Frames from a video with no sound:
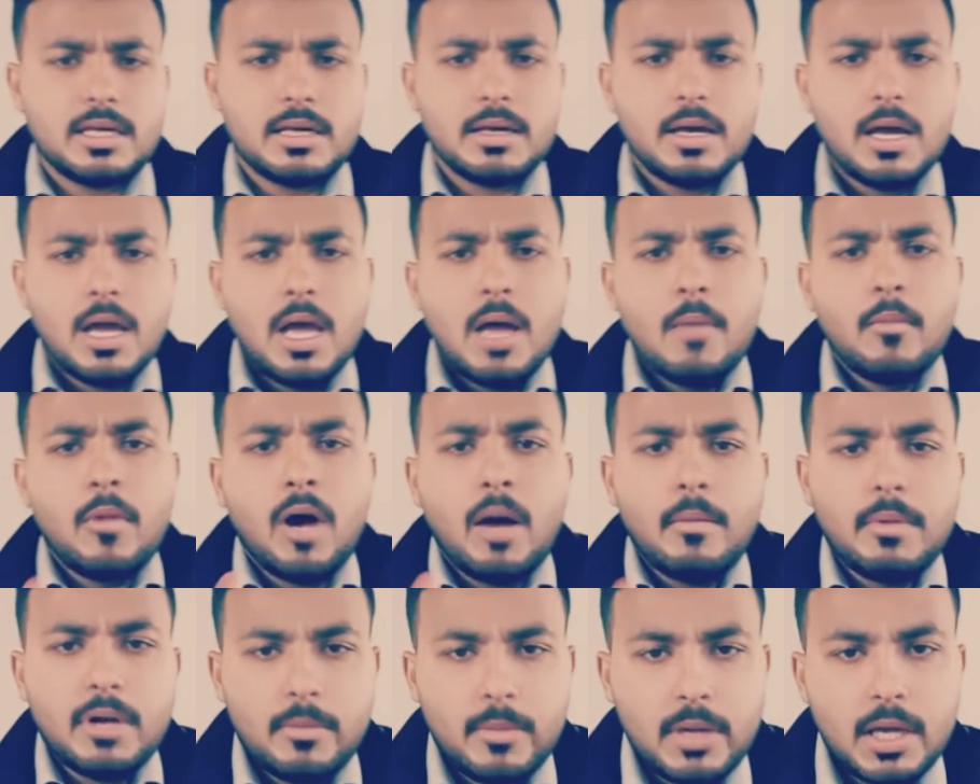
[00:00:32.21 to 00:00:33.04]
के
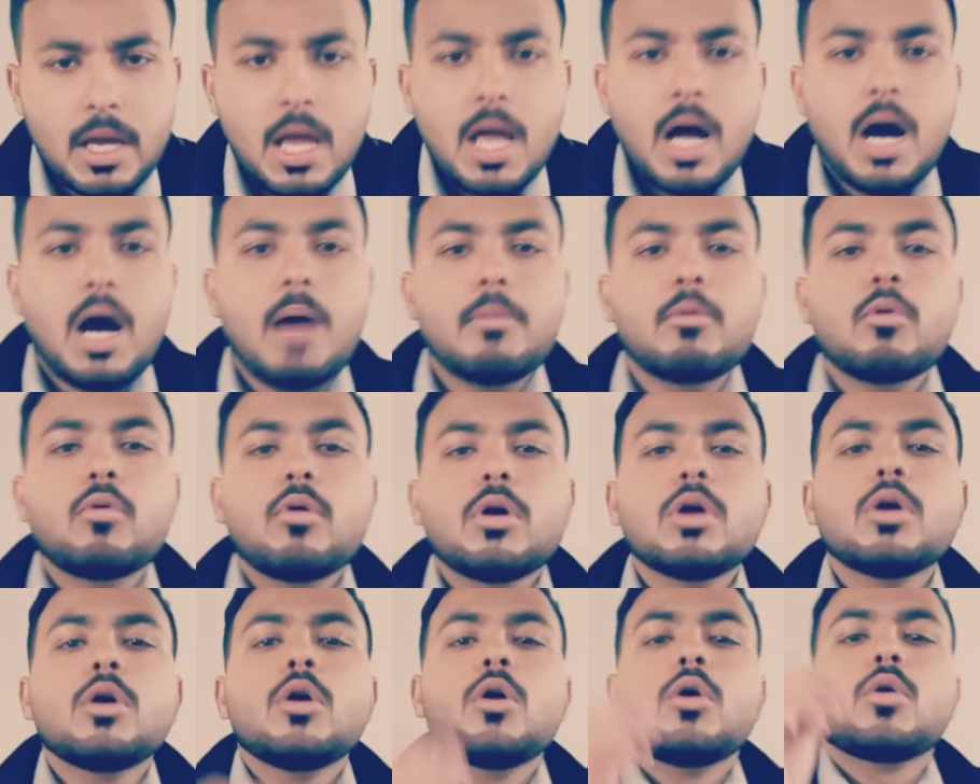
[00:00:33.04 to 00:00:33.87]
मामले में आपको
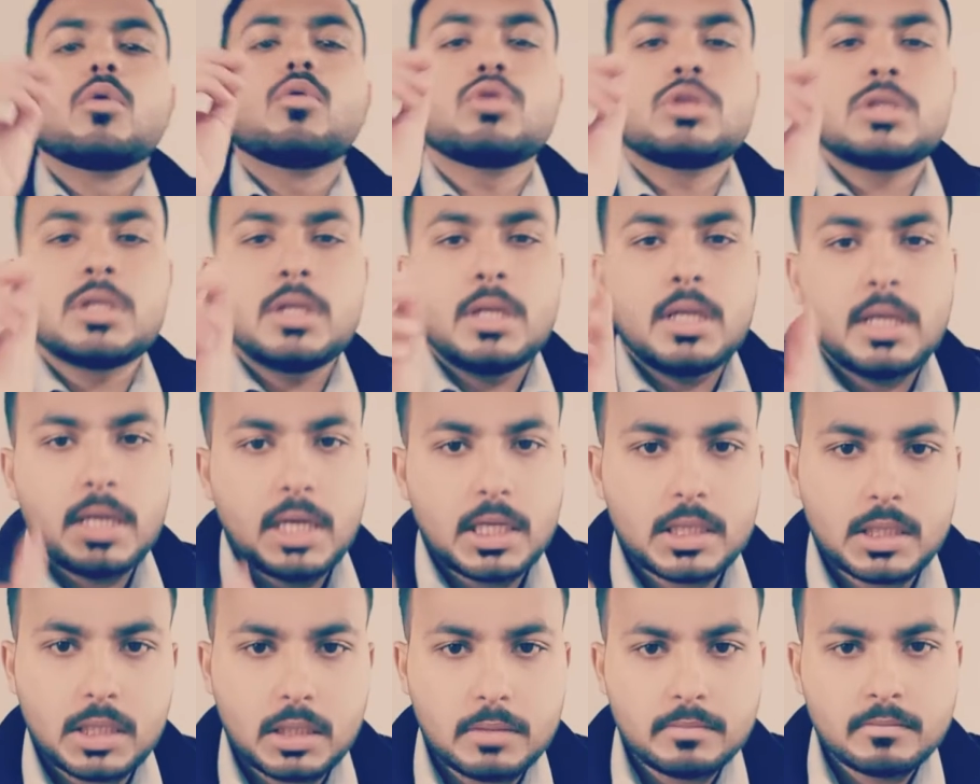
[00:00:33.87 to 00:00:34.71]
कोई कुछ नहीं
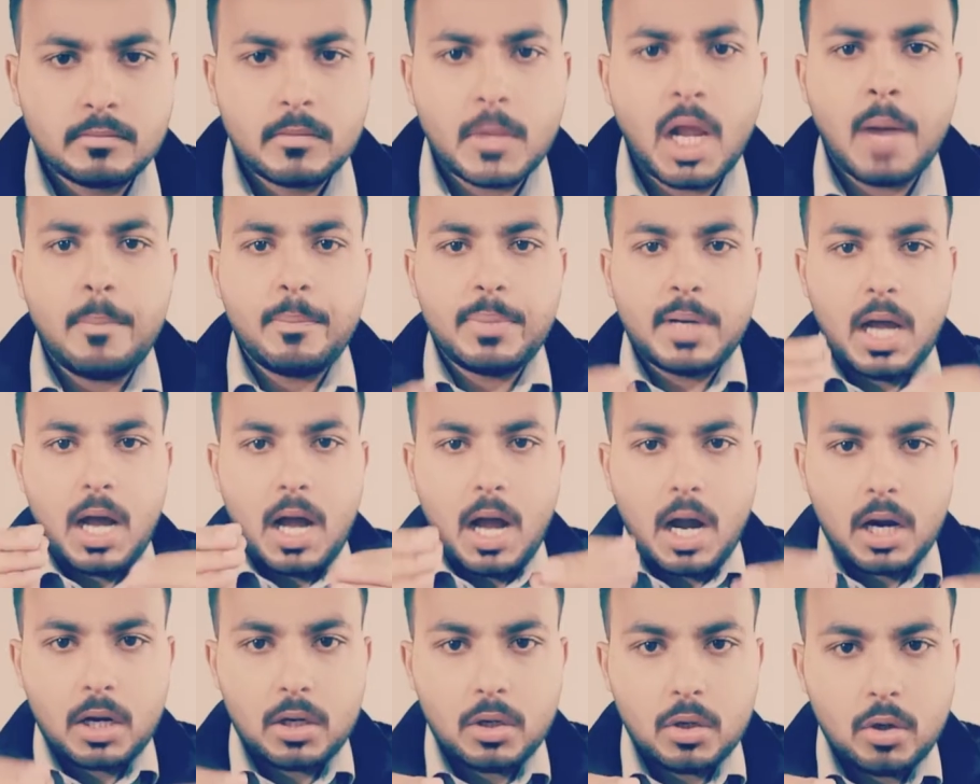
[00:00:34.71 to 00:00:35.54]
कहता अपना
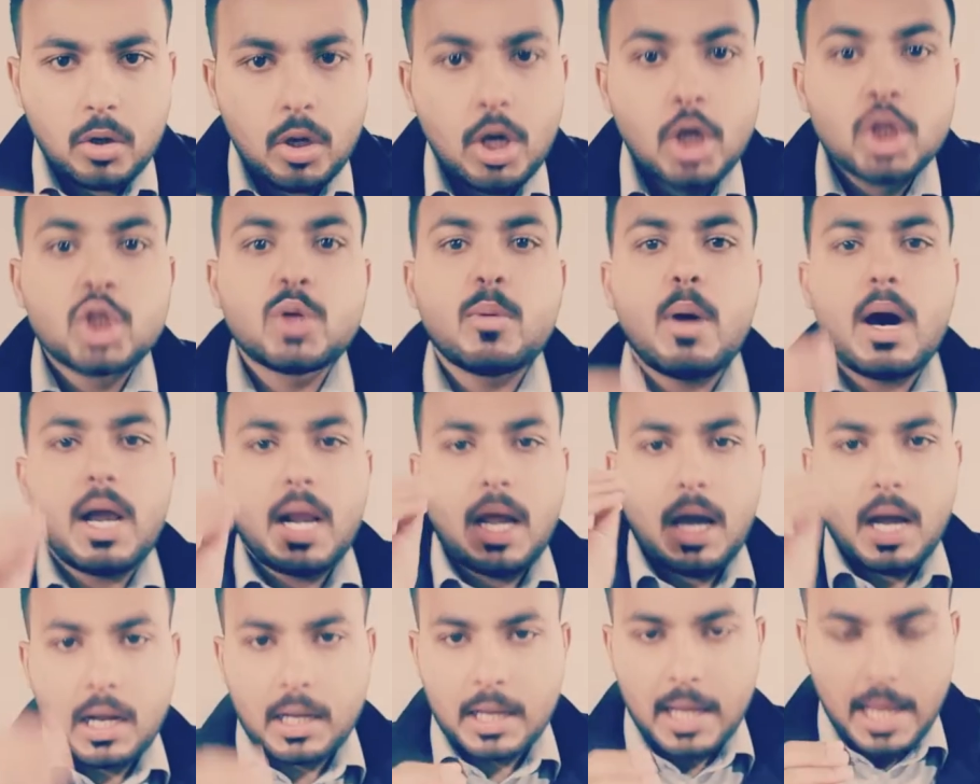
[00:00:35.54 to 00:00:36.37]
हक लो
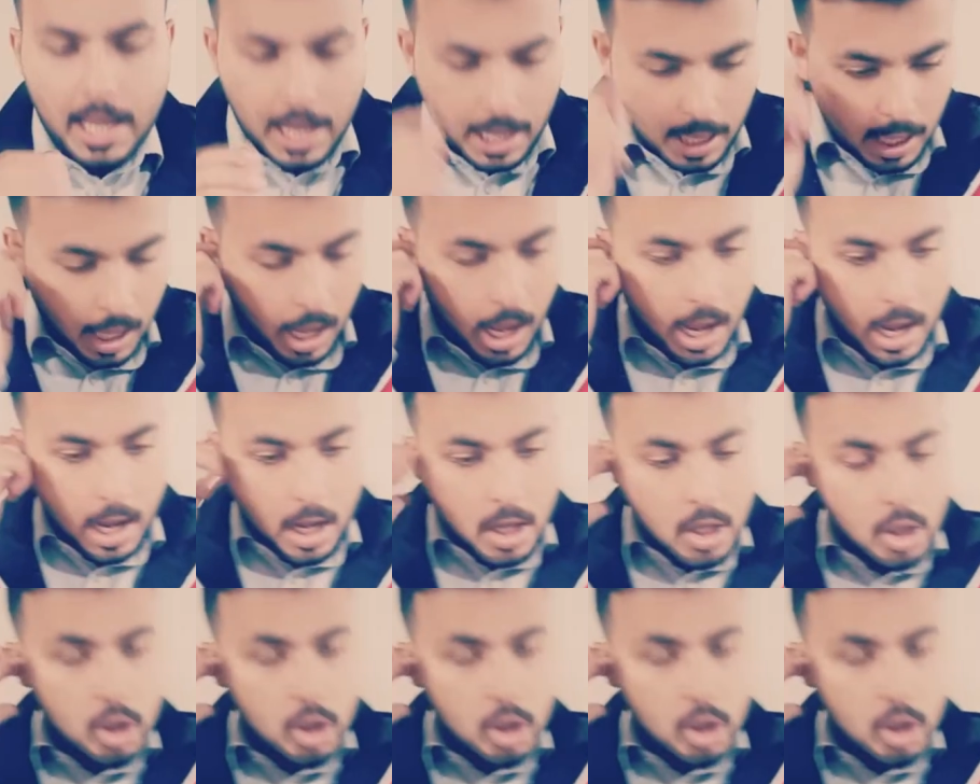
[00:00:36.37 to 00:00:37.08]
तुम्हारा हक है हाँ